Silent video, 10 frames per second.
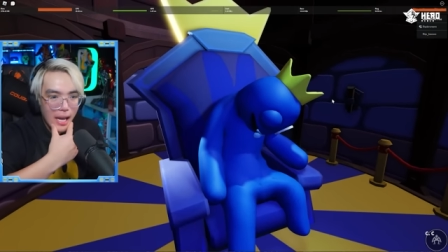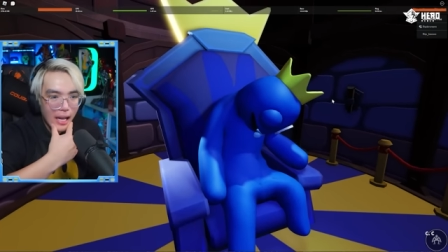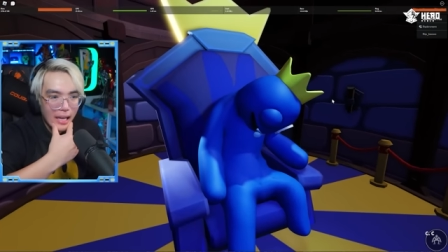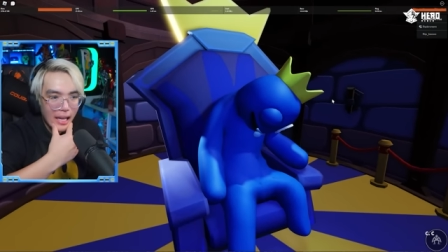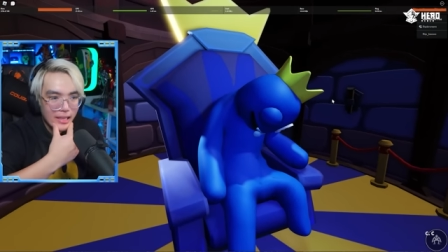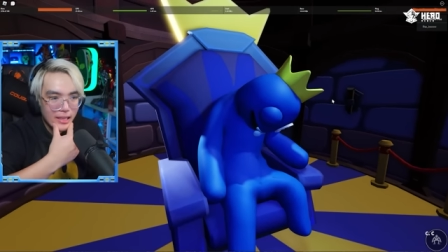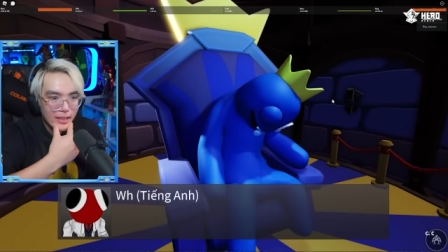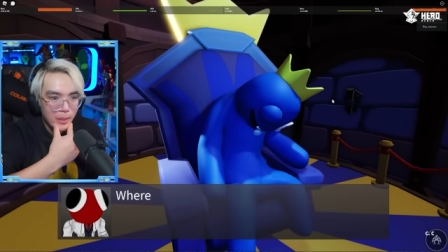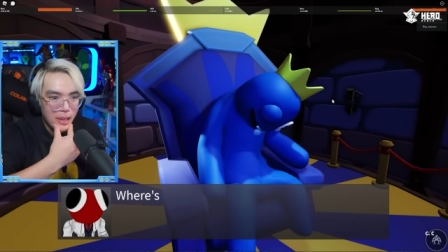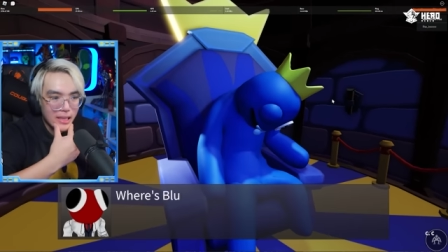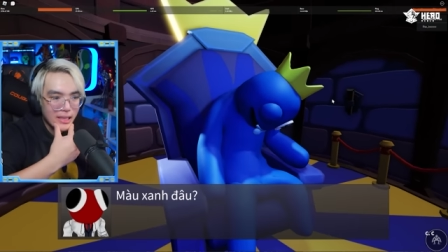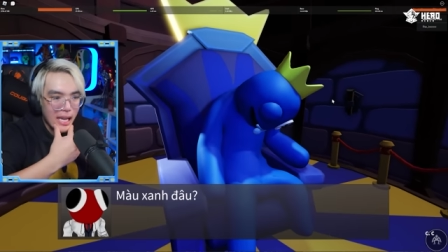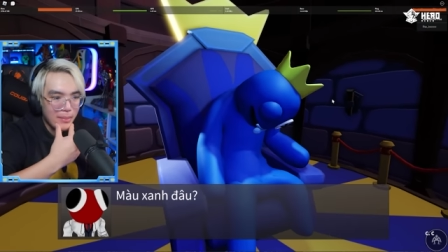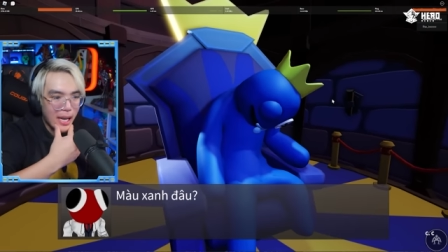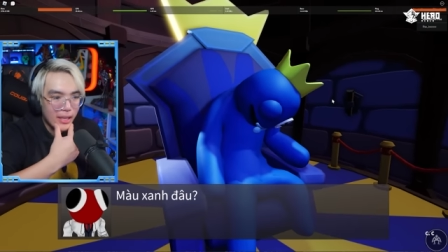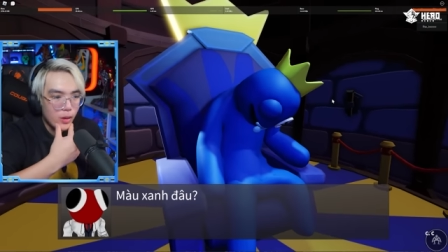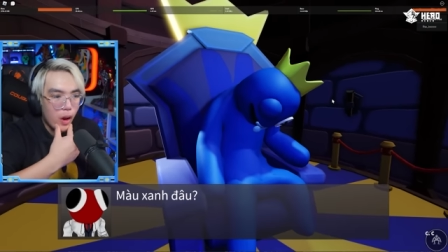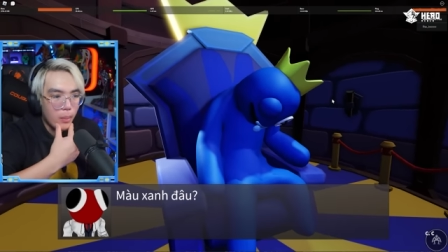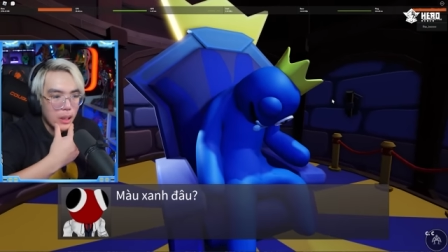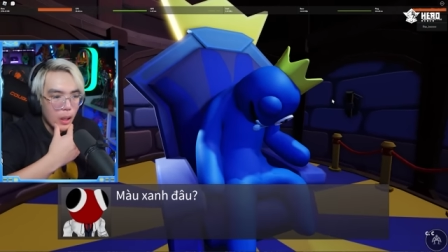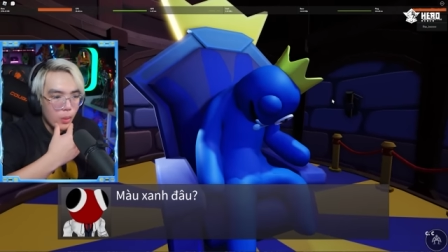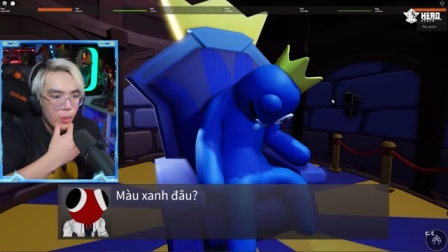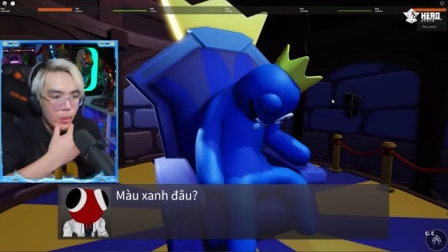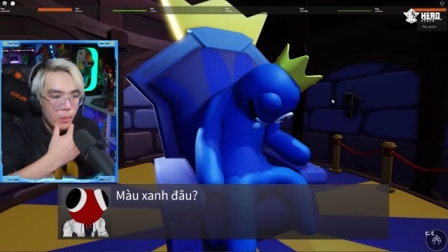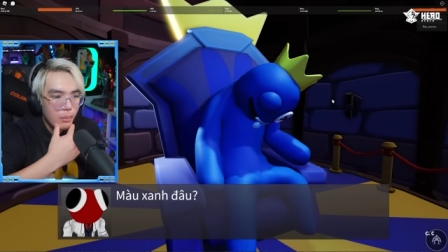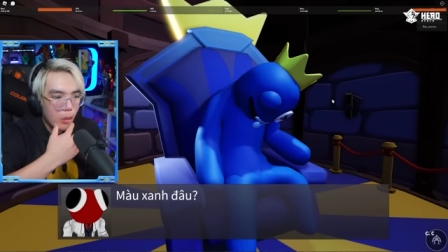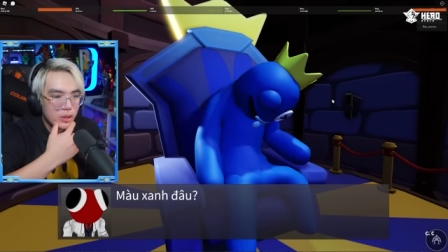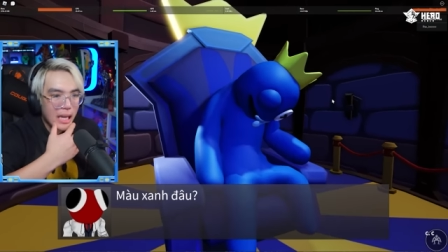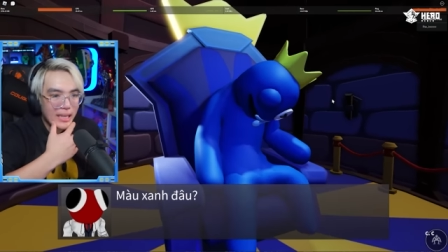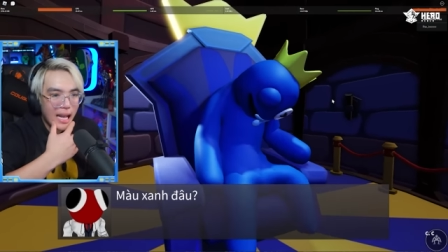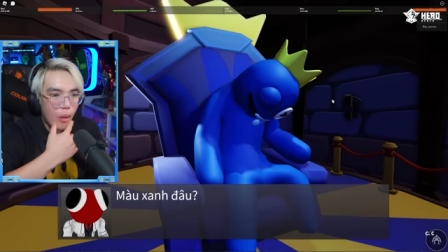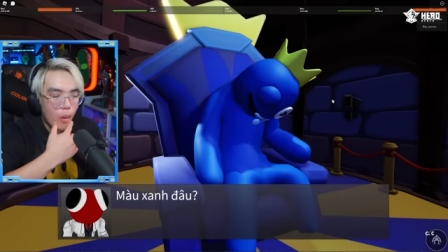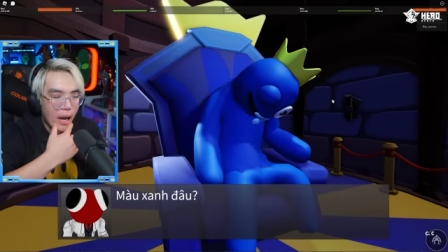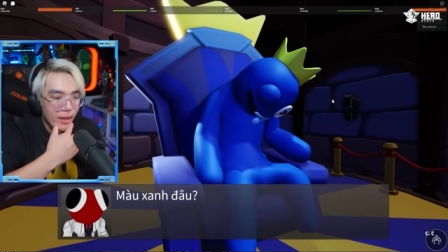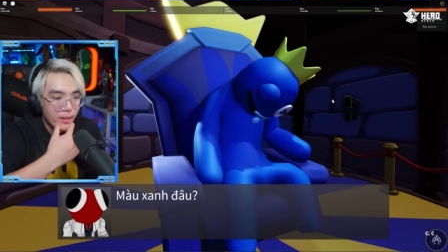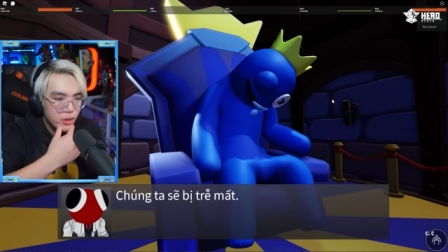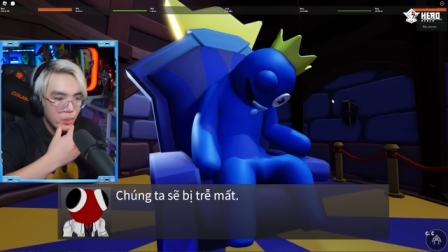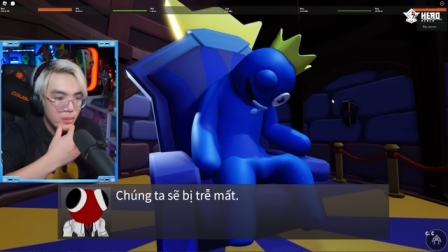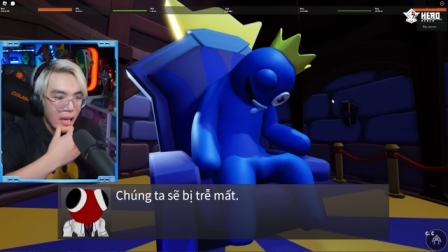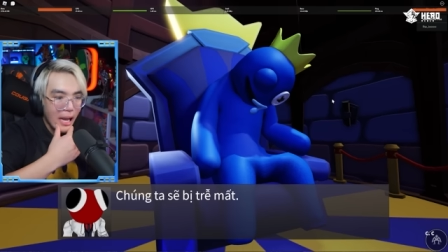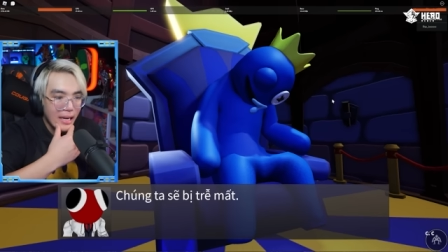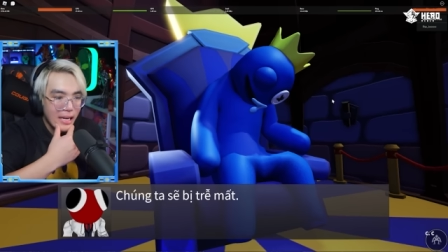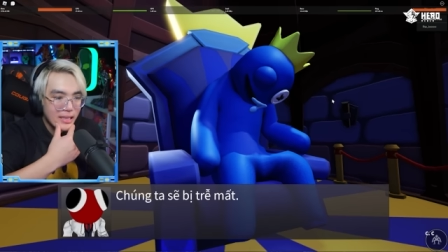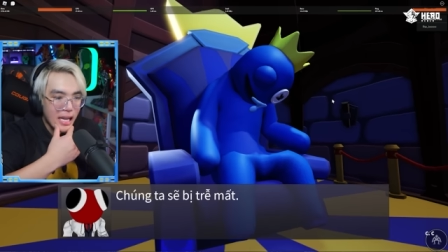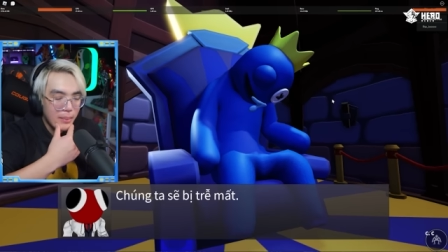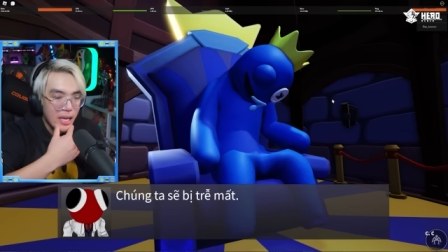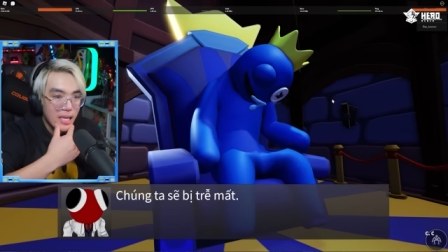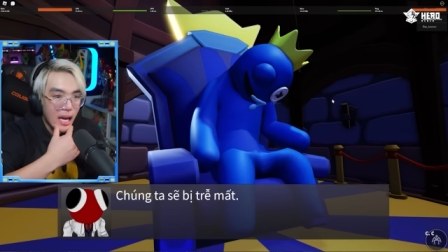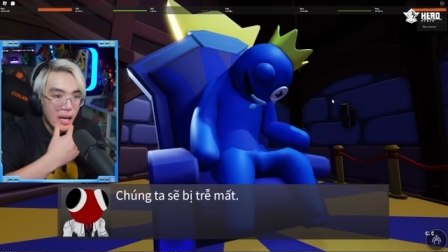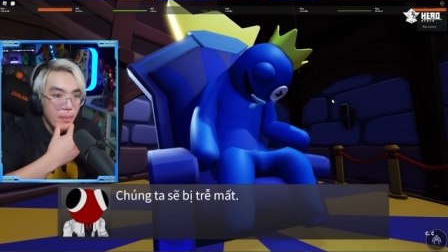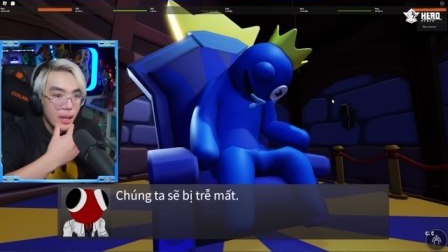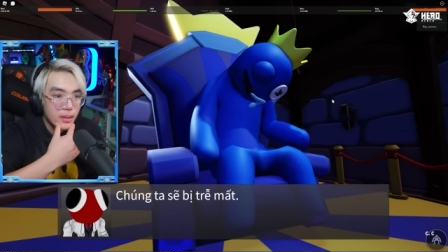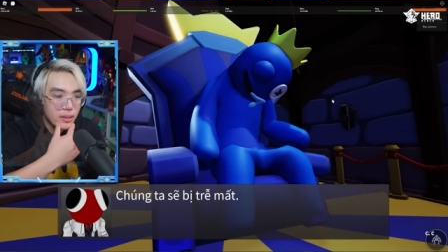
là chúng ta sẽ xem cảnh của con Blue Màu xanh đâu hả? Chúng ta sẽ bị trễ mất